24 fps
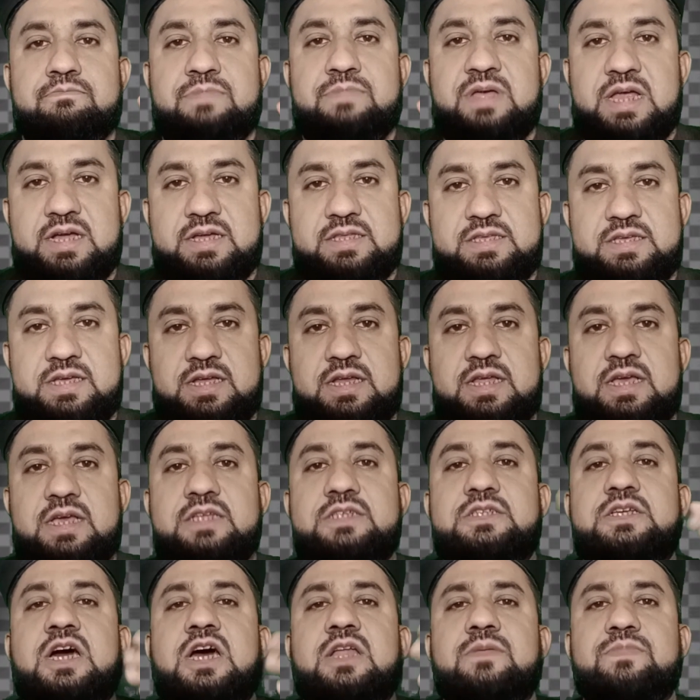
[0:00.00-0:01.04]
बैठ जाना है
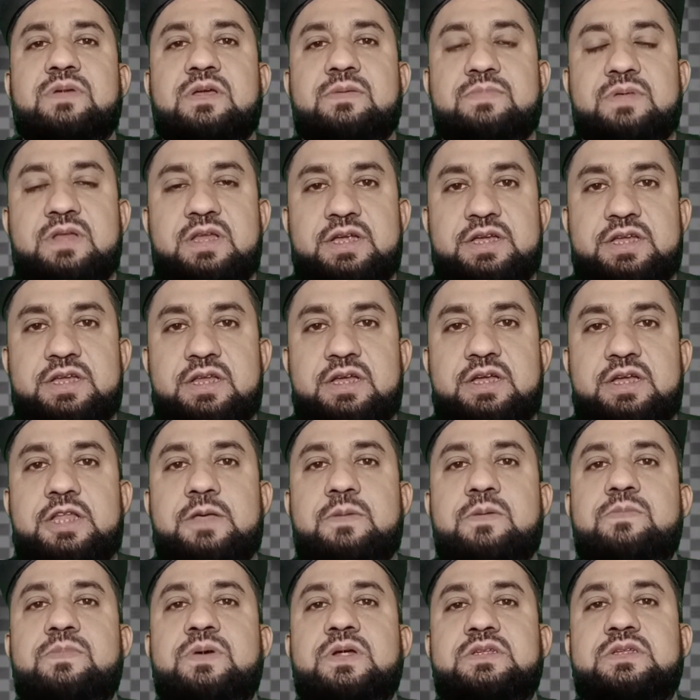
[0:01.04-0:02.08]
चार पाई पे लेटे लेटे
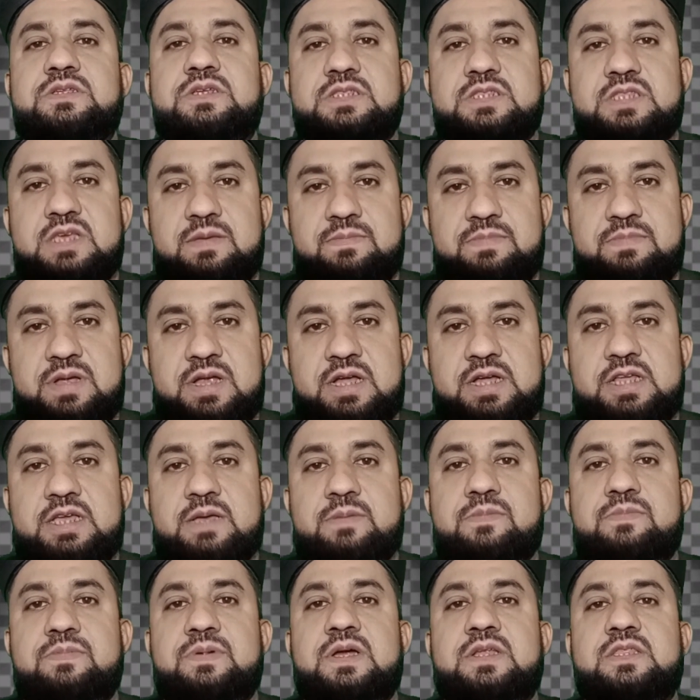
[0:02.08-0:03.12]
भी पढ़ सकते हैं बैठ के
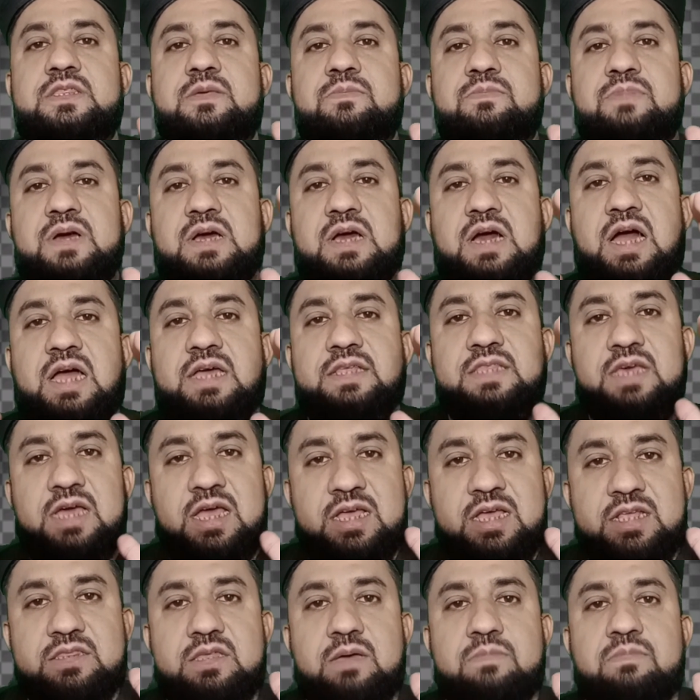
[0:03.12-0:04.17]
भी पढ़ सकते बाकायदा
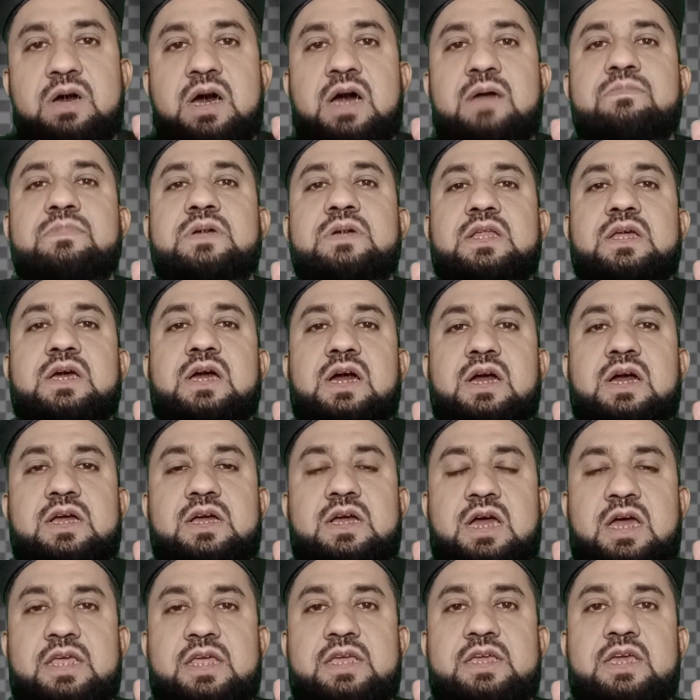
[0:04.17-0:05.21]
अहतमाम कर,
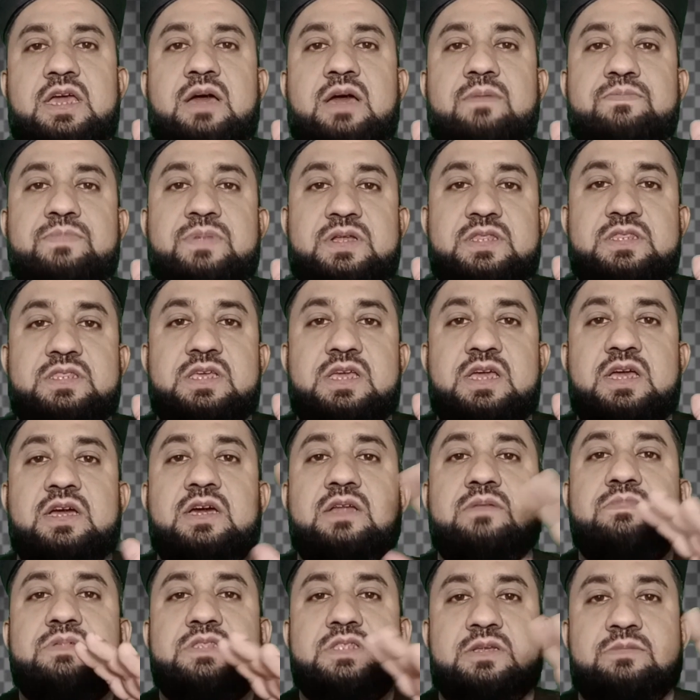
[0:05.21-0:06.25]
करके आप पढ़ते हैं
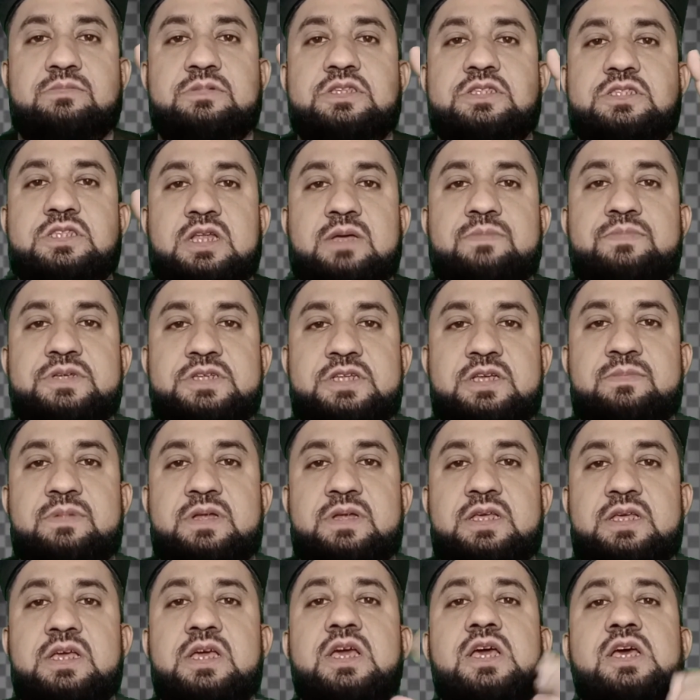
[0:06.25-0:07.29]
अगर मतलब जिस तरह पीछे
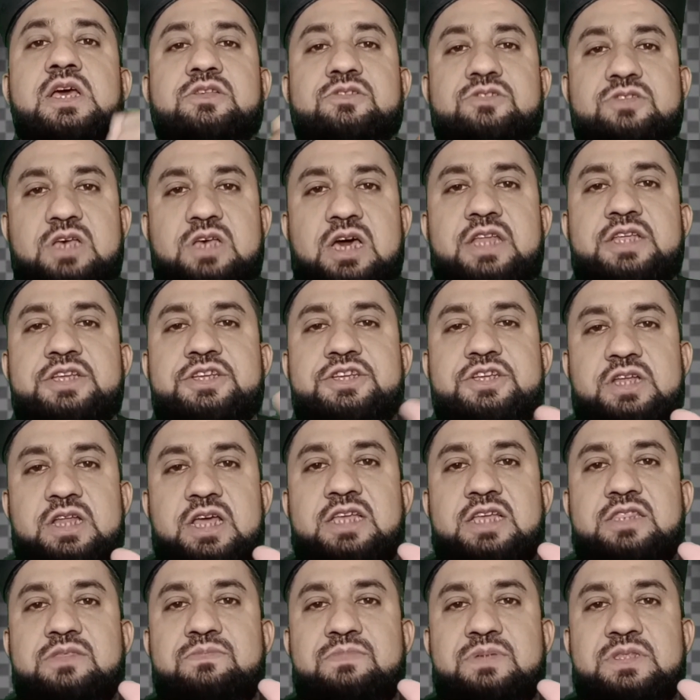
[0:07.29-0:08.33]
मैंने सारी
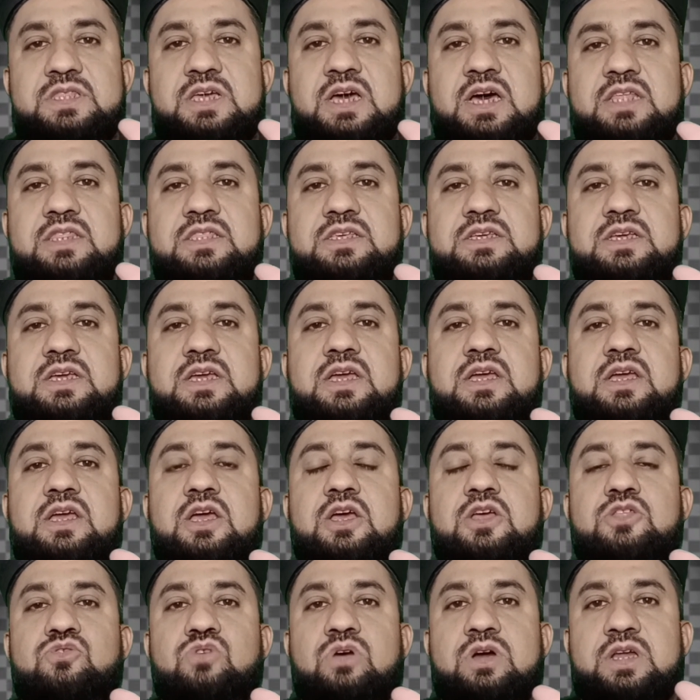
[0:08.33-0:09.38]
शराय बता दी है
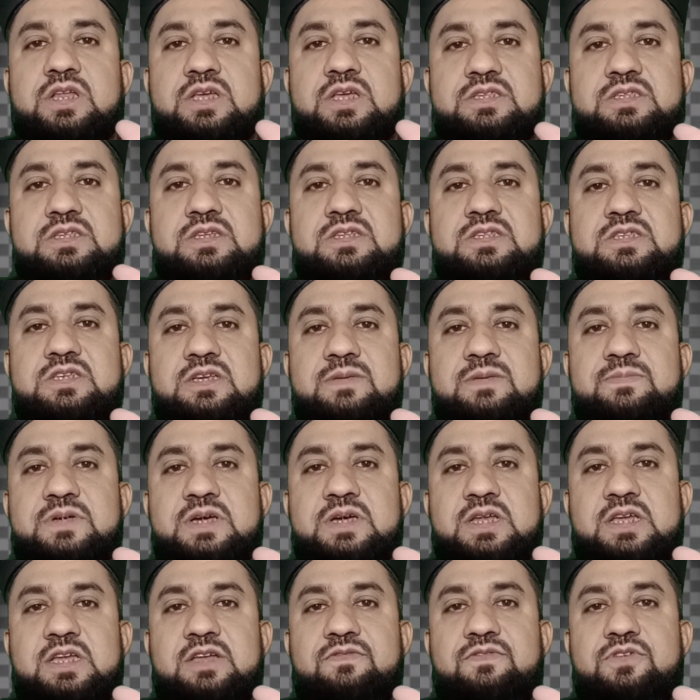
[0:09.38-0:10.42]
तो अगर किसी ने स्किप
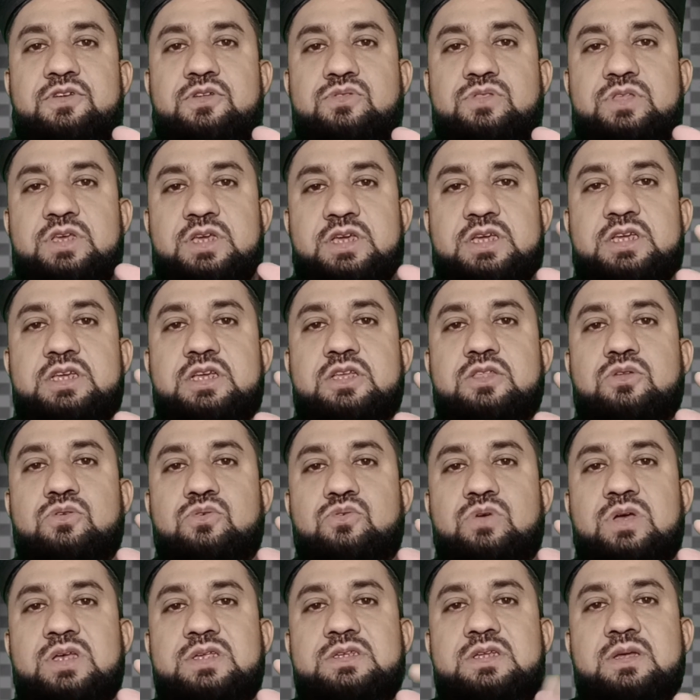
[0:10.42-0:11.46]
करके वीडियो देखी है तो
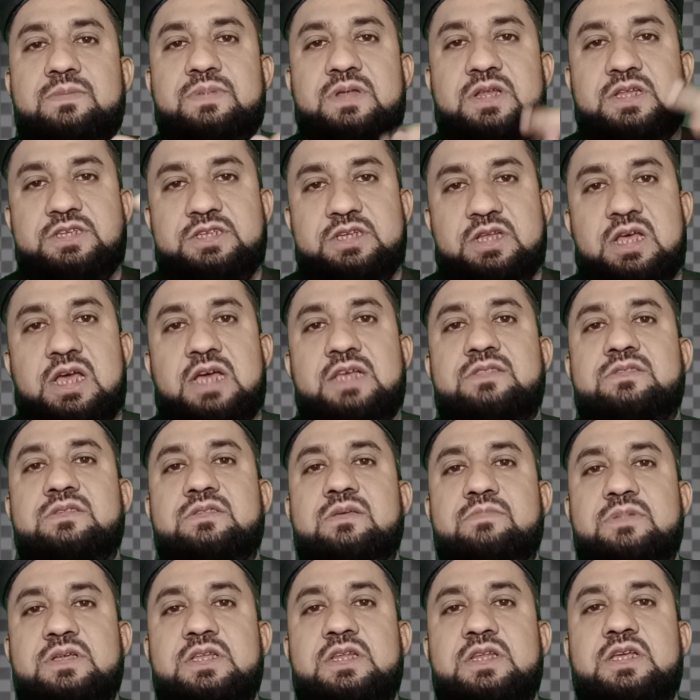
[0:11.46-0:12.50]
रिक्वेस्ट है पहले शराय
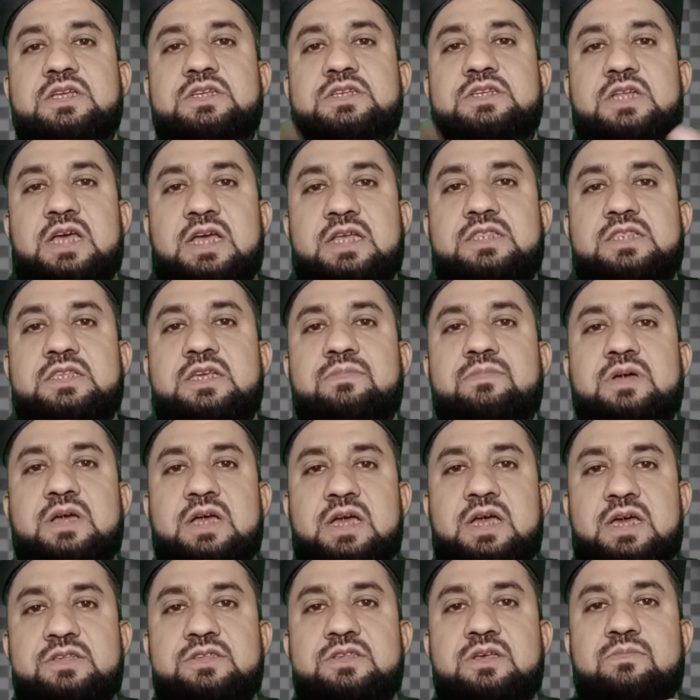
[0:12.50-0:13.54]
समझ लें शराय के
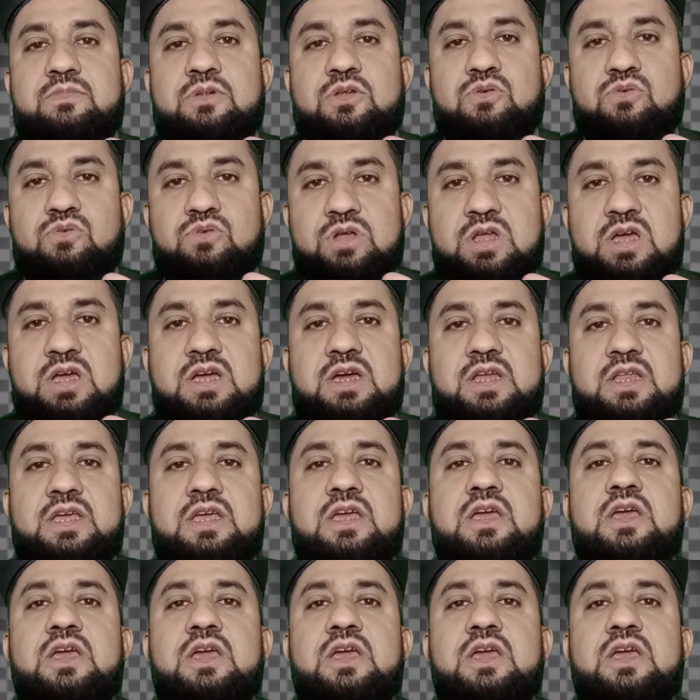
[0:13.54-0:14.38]
बगैर इस अमल को ना करें